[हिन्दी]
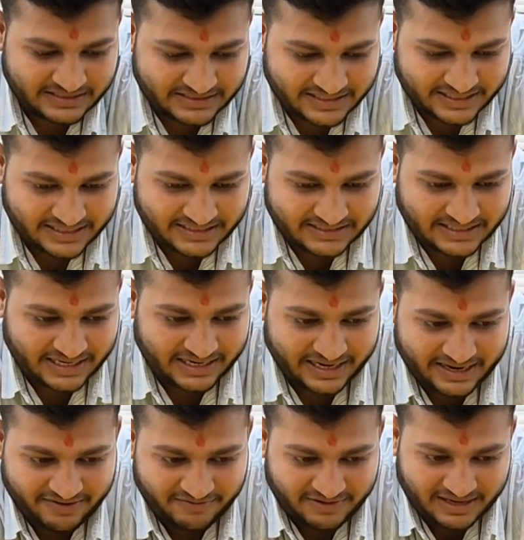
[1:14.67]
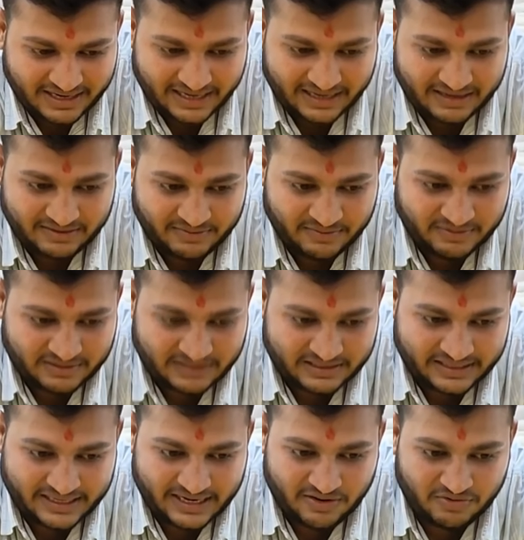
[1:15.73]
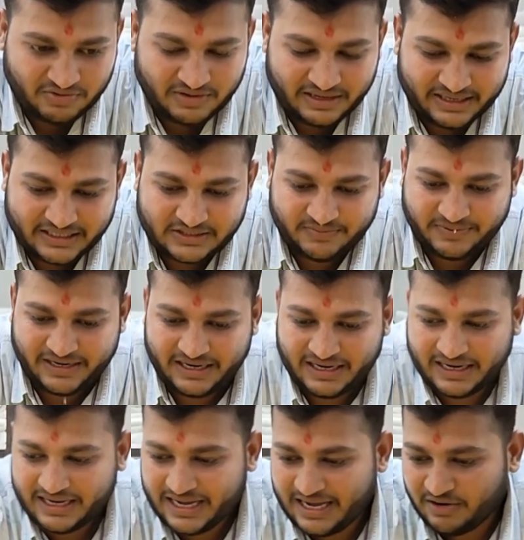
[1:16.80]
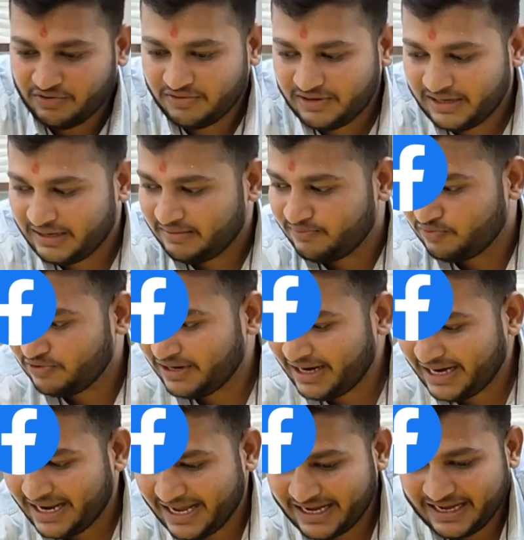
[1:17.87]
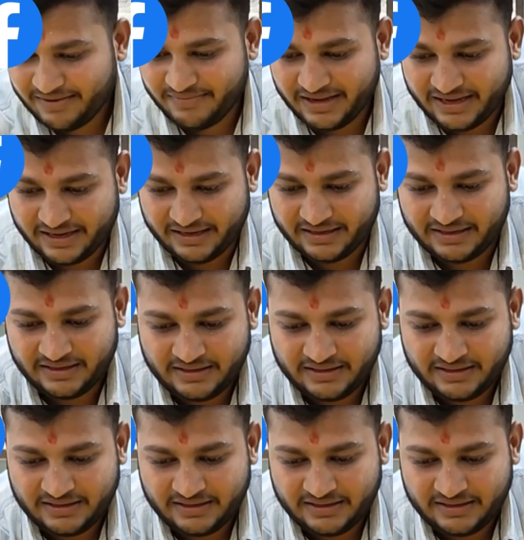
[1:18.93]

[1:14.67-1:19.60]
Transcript: नीचे ऐसा रिंग वाला किया हुआ है स्प्रिंग लगाया हुआ है पूरे लहंगे में है